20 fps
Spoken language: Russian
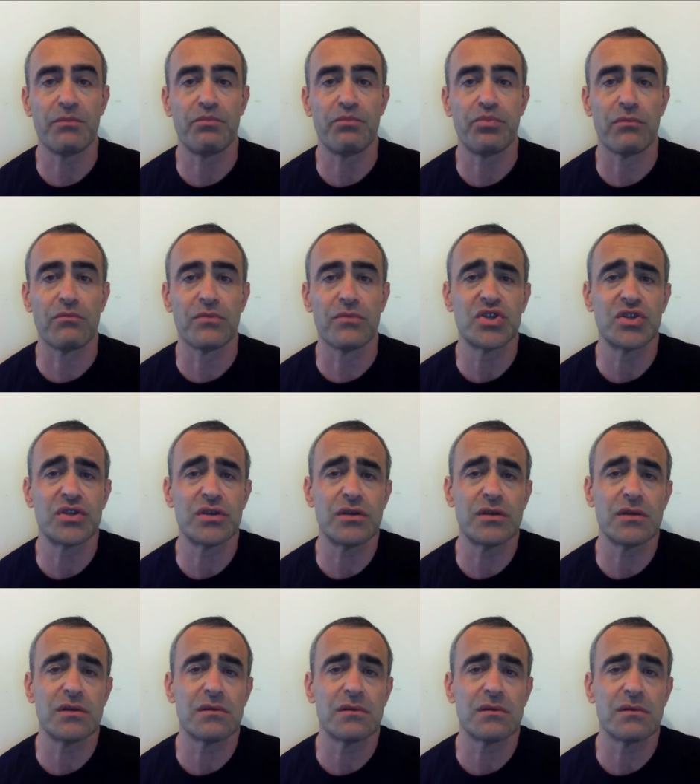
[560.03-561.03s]
при помощи
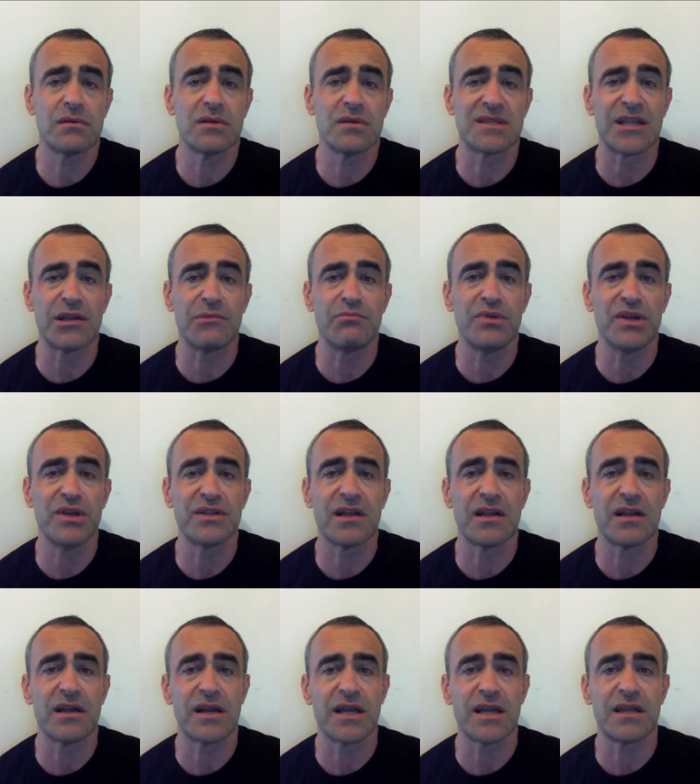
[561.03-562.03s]
э,
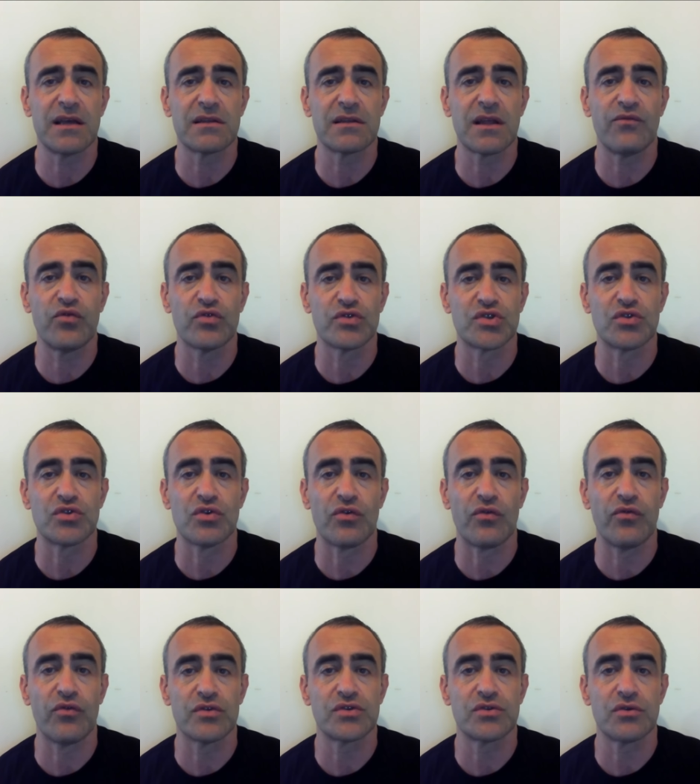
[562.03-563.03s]
истребителя ракетой
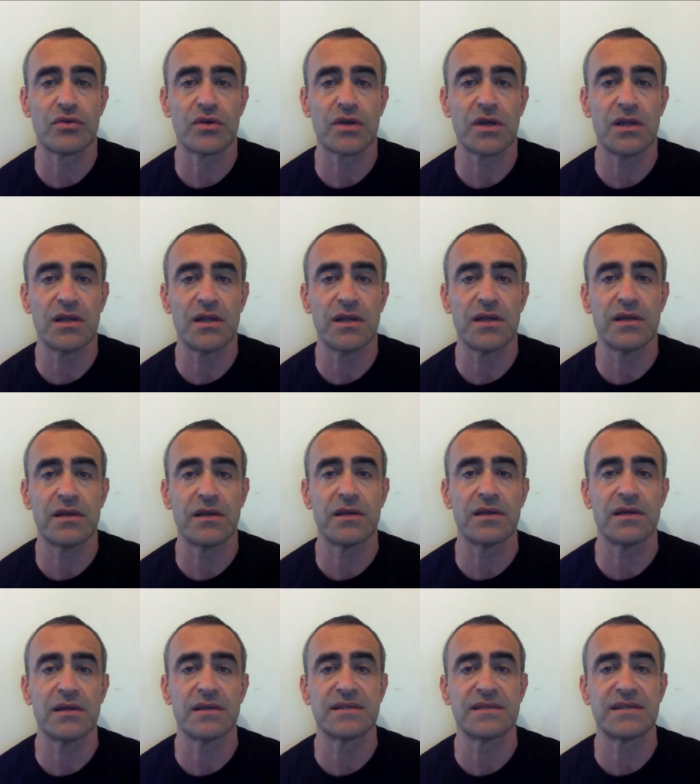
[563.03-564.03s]
воздух-воздух или
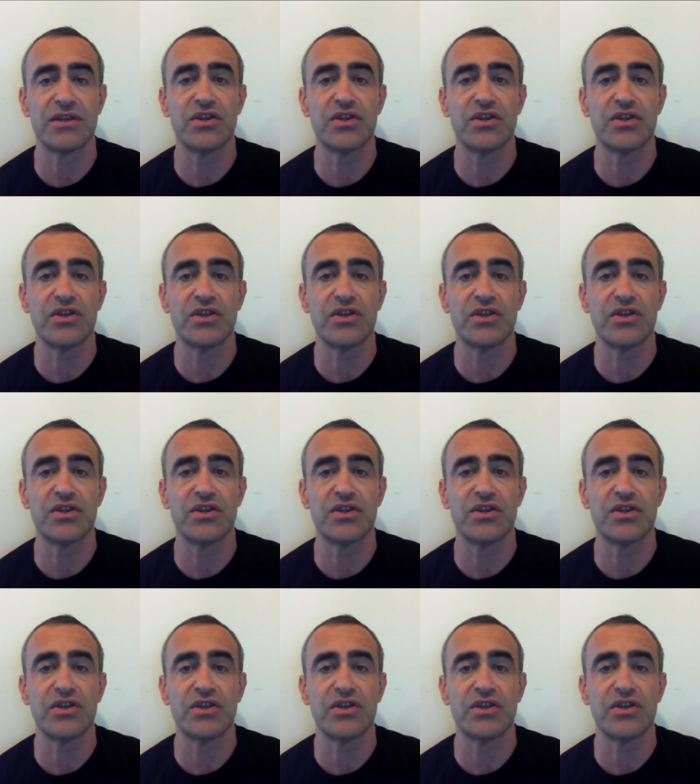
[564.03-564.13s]
э,